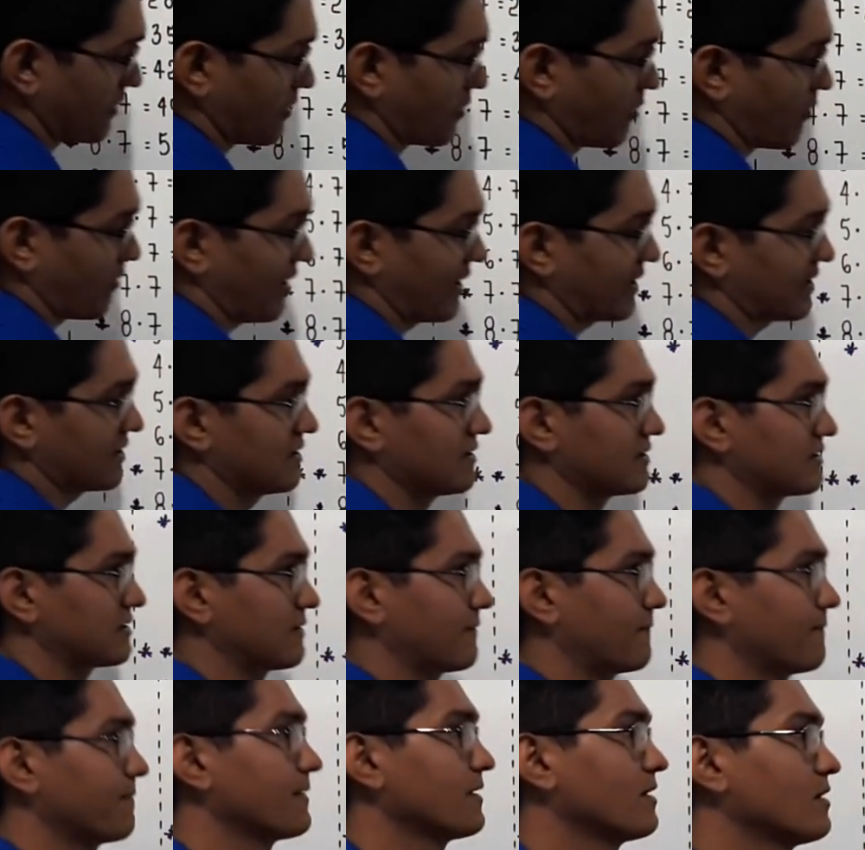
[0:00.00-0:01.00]
40.
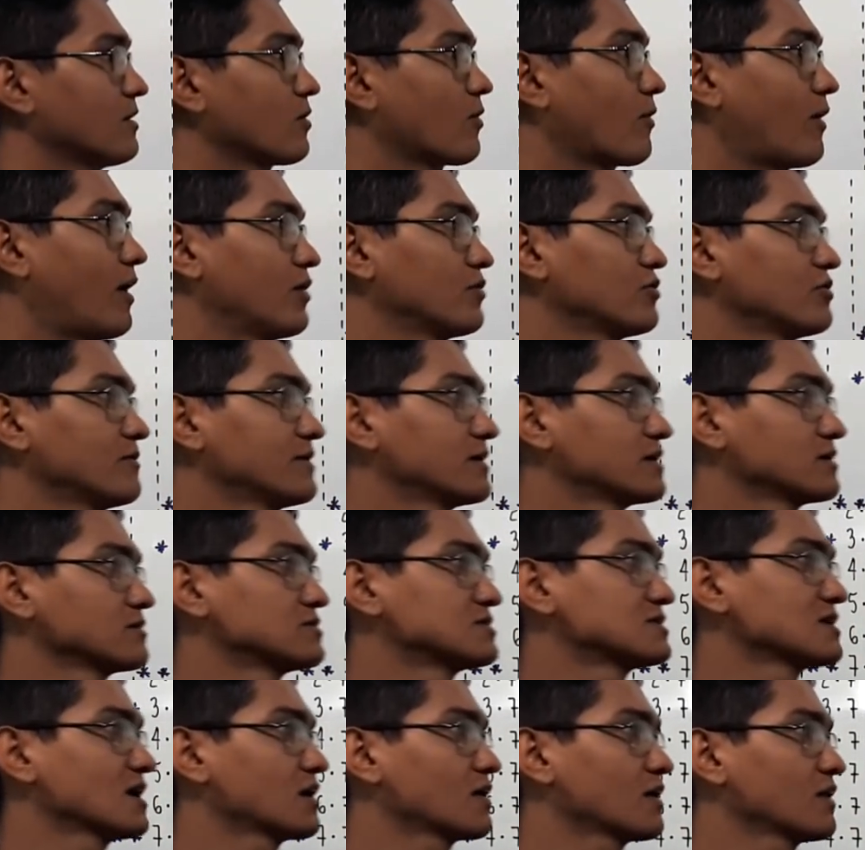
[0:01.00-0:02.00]
40. Qual o número de
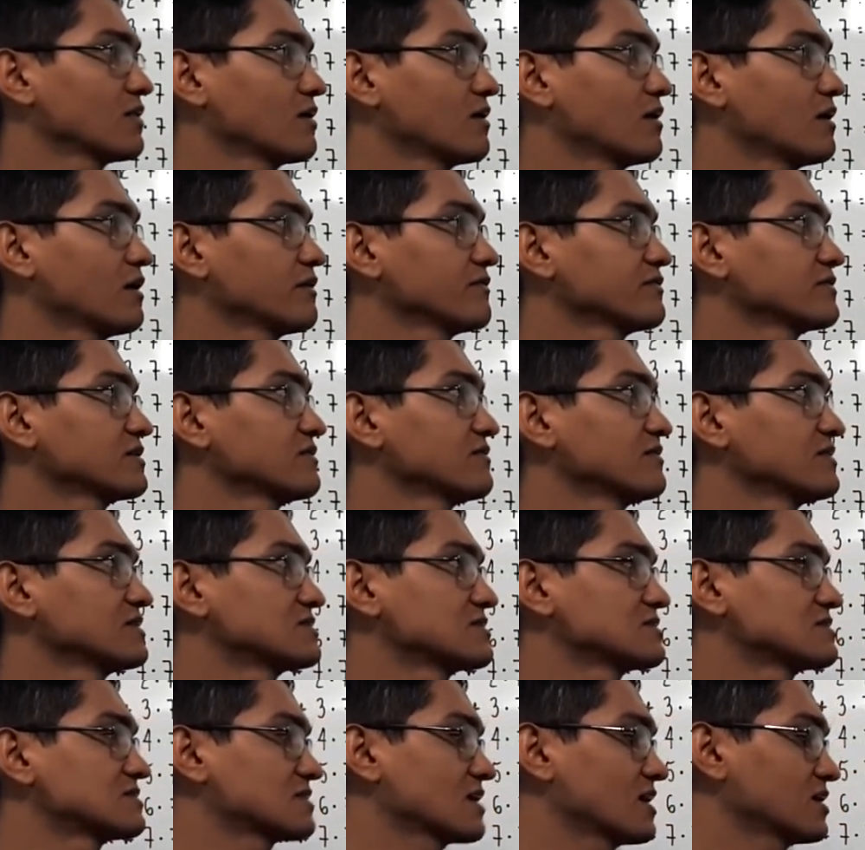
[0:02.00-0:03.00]
0 a 9, que
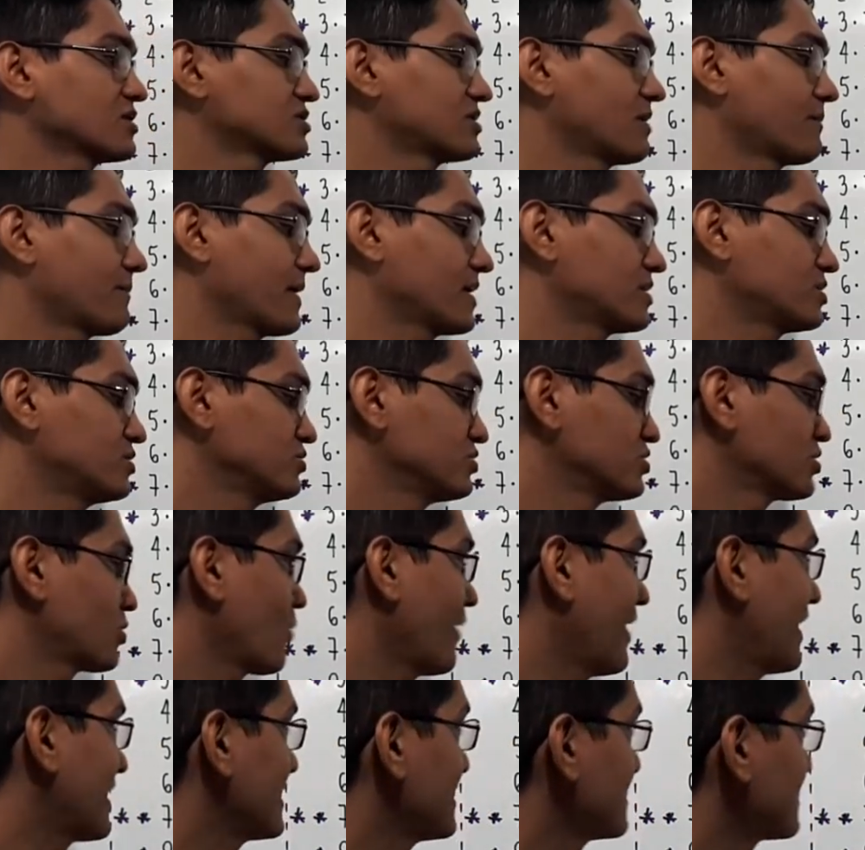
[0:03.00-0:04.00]
vezes 7 está pertinho de
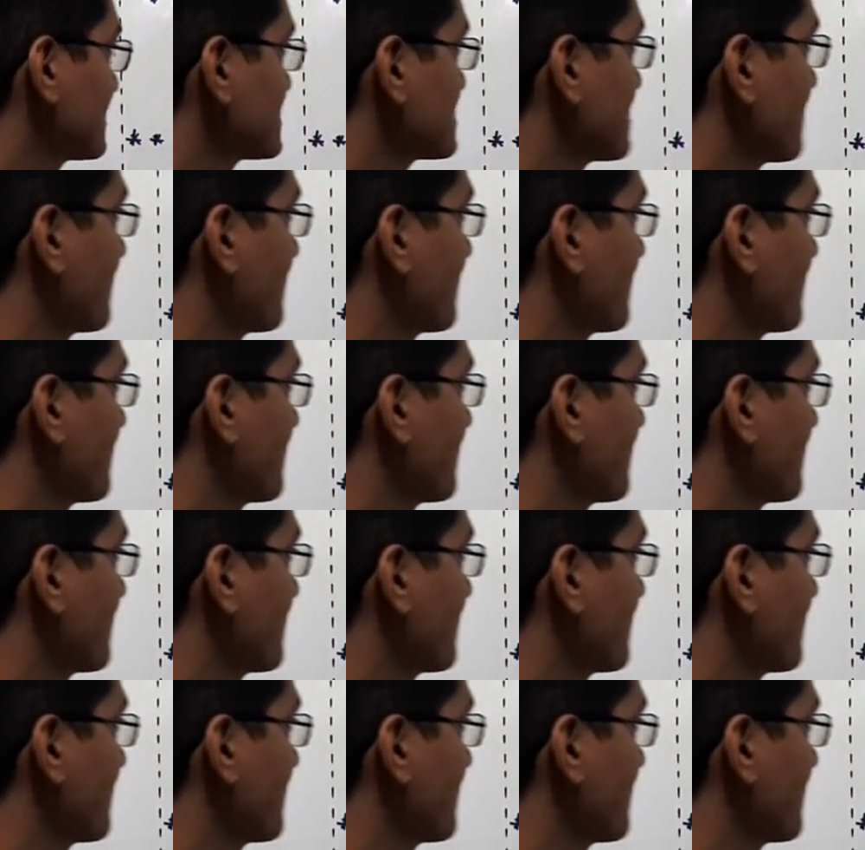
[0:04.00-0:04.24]
40 sem